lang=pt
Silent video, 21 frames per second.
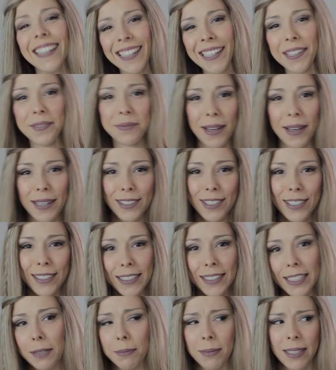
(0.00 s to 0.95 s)
e faz
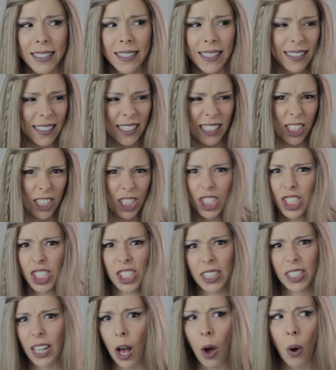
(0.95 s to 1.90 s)
xixi. Mas assim,
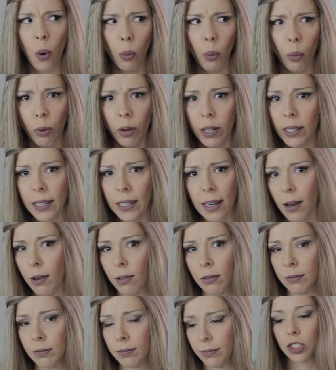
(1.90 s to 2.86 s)
xixi na rua,
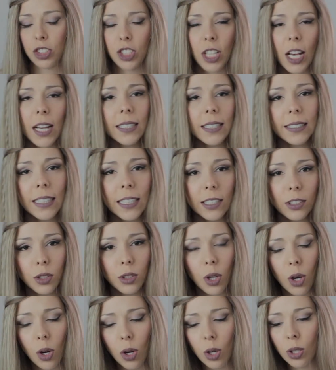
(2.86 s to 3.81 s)
não. Já
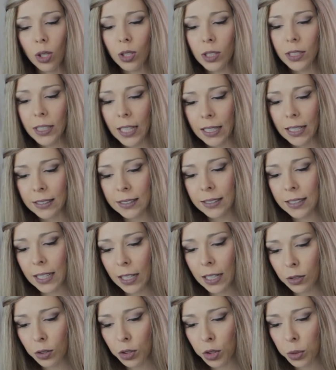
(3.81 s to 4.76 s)
sentou em
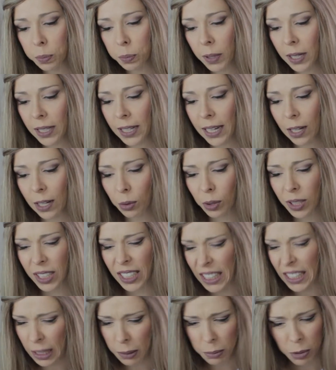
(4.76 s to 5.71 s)
assento de banheiro
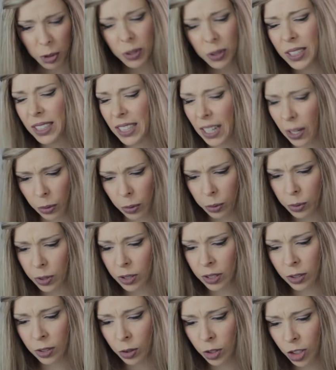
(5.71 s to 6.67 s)
químico? Não,
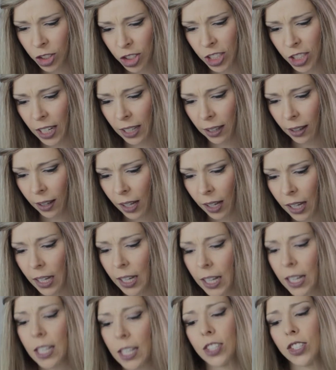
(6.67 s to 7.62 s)
coisa nojenta.
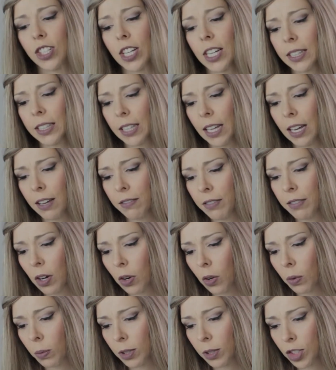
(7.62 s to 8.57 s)
Já teve
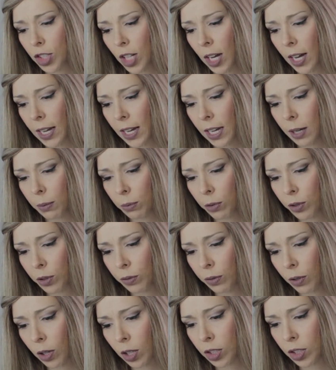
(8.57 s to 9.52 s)
alguma diarreia
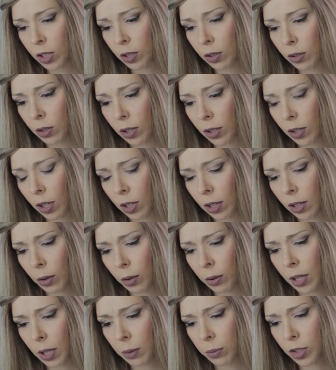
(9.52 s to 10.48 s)
muito forte que não
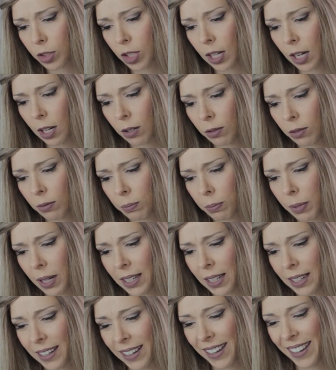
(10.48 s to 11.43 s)
deu tempo de chegar no
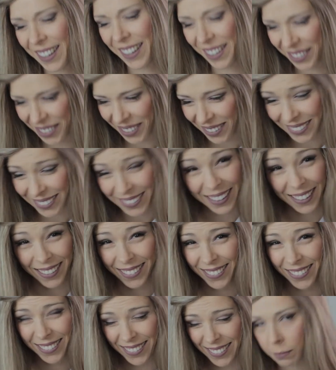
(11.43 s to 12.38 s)
banheiro?
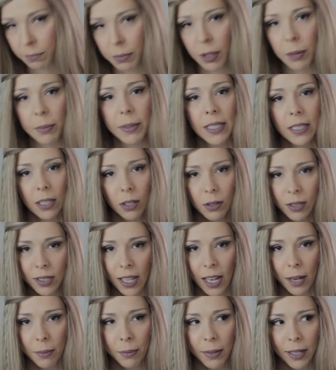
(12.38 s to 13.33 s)
Não. Pelo menos que eu
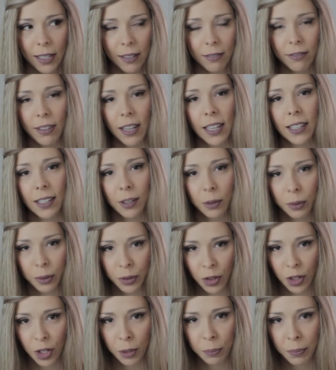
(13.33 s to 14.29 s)
saiba, né? Vai que
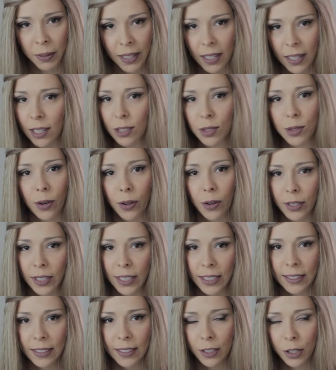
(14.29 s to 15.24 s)
quando eu era pequena isso
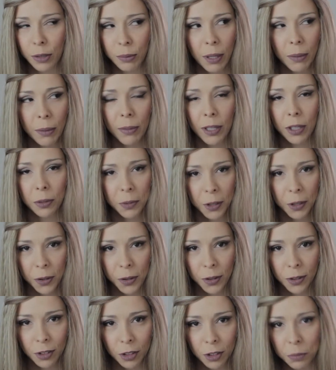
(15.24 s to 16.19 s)
aconteceu, minha mãe não me
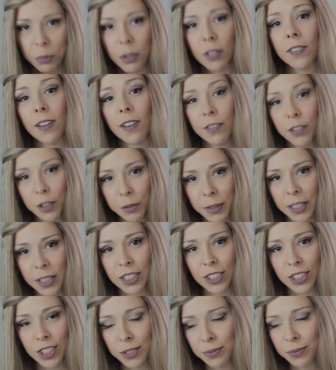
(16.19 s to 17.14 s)
contou,
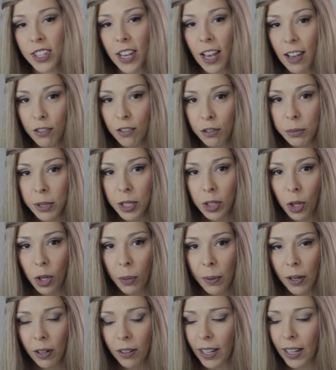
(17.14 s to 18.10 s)
provavelmente. Já
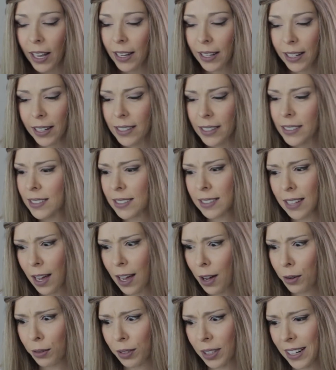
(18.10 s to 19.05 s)
vomitou pelo nariz?
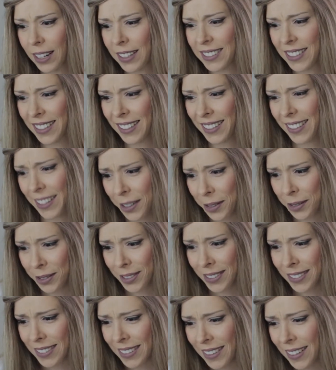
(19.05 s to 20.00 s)
Não, graças a
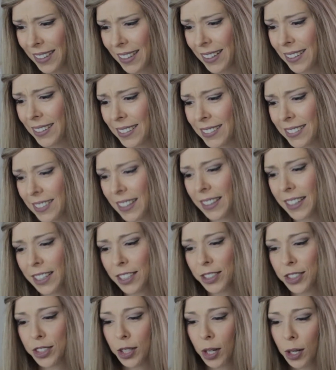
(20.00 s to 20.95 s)
Deus. Já
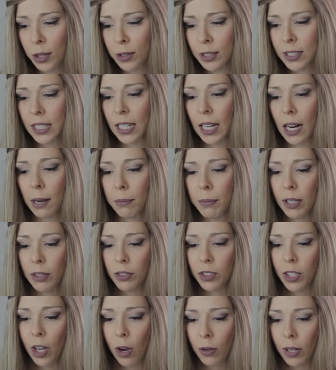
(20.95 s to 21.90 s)
deixou de ser
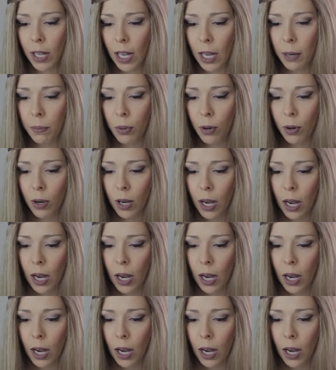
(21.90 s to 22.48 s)
amigo de alguém por